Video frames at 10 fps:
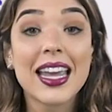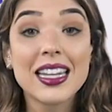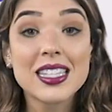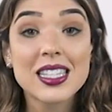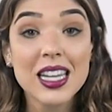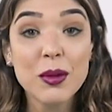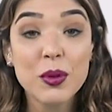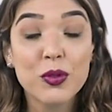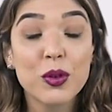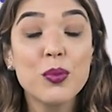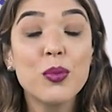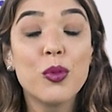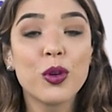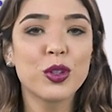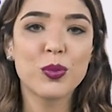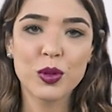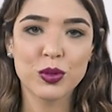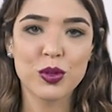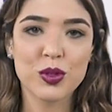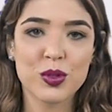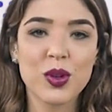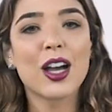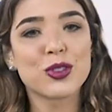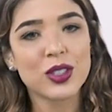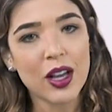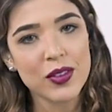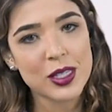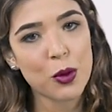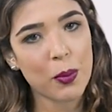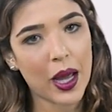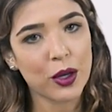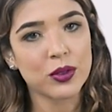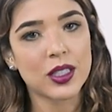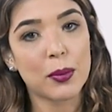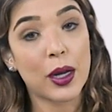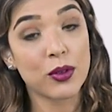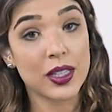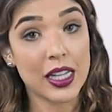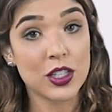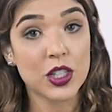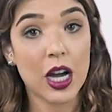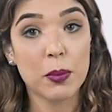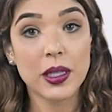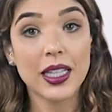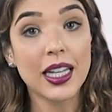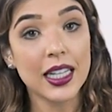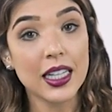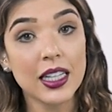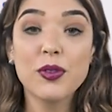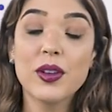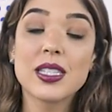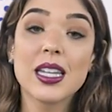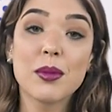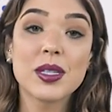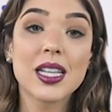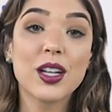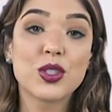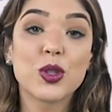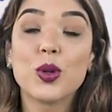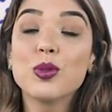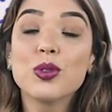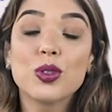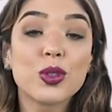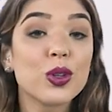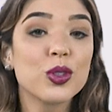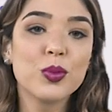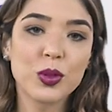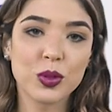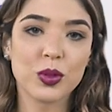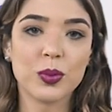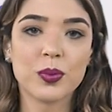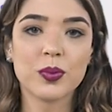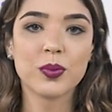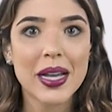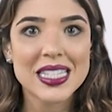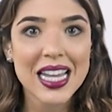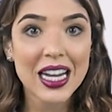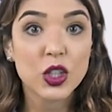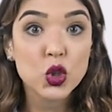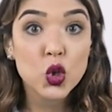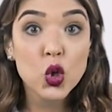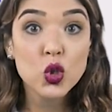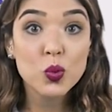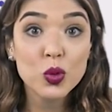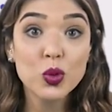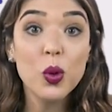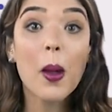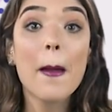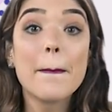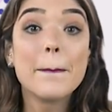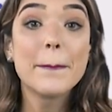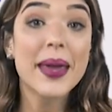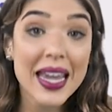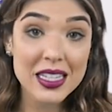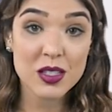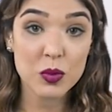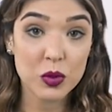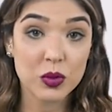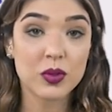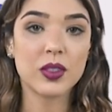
Ele sempre foi muito bondoso, ajudava seu pai com o trabalho dele de carpintaria e fazia amizade com todo mundo. Mas era todo mundo mesmo.